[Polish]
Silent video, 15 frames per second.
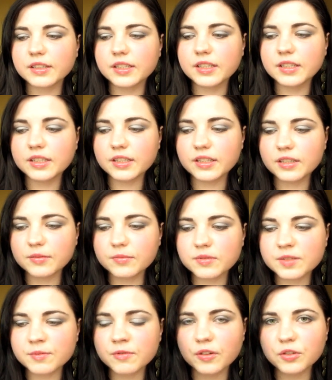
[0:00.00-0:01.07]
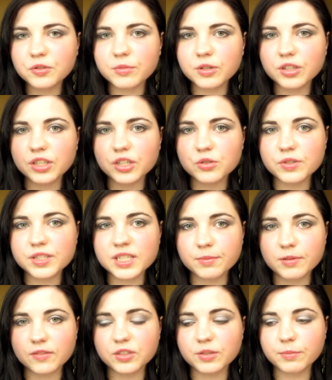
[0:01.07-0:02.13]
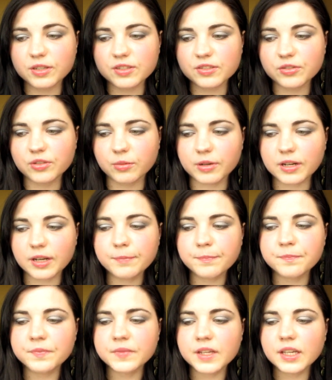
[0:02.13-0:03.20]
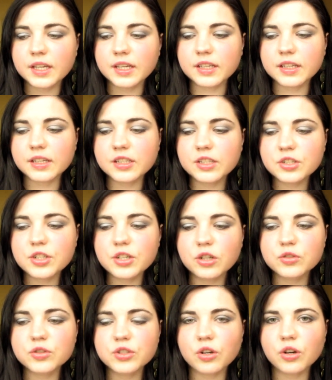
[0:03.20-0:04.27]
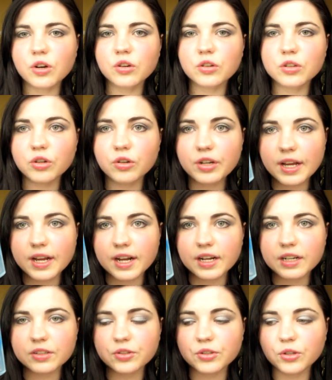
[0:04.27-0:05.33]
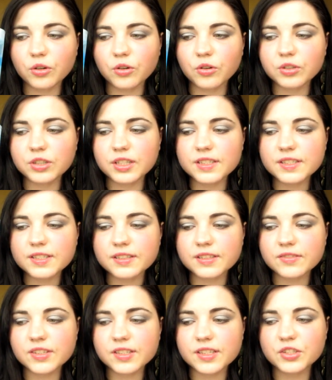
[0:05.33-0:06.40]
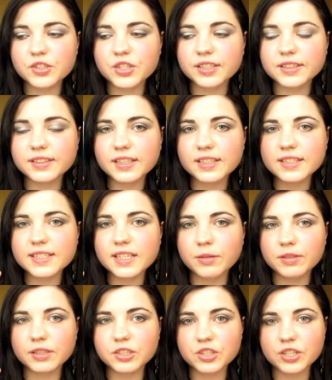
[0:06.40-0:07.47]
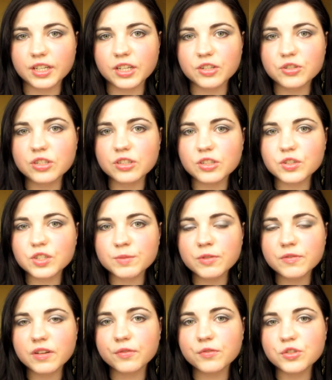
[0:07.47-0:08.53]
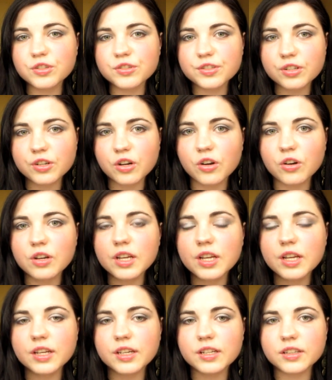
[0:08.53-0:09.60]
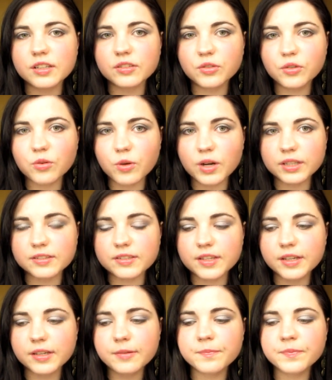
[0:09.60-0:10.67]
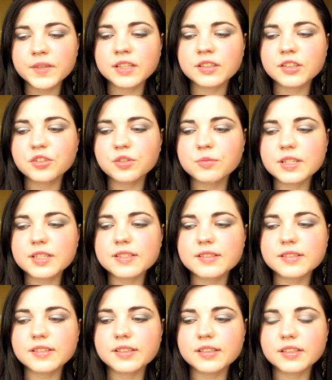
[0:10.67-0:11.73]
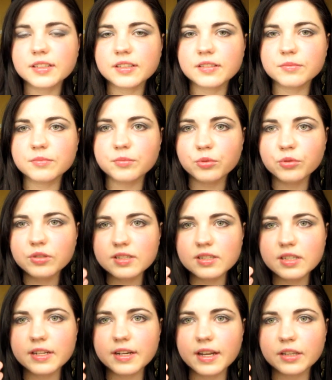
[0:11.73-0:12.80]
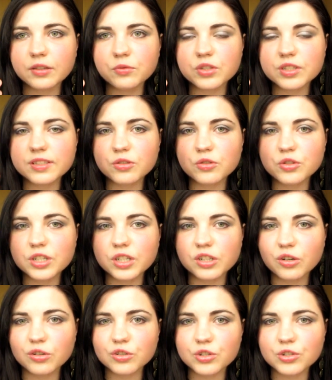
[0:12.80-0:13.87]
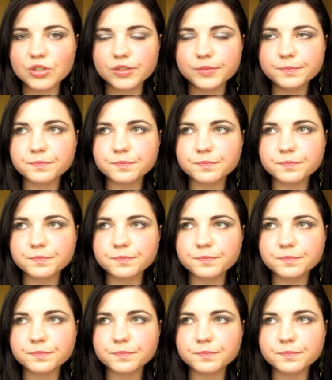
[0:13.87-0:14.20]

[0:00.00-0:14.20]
I, i zmywanie makijażu jest naprawdę bardzo dobra. Jeśli chodzi o L'Oreal, to jest w zasadzie taki sam jak ziaja, czyli też zmywa wszystko dokładnie. Natomiast płyn z Liren już jest troszkę gorszy.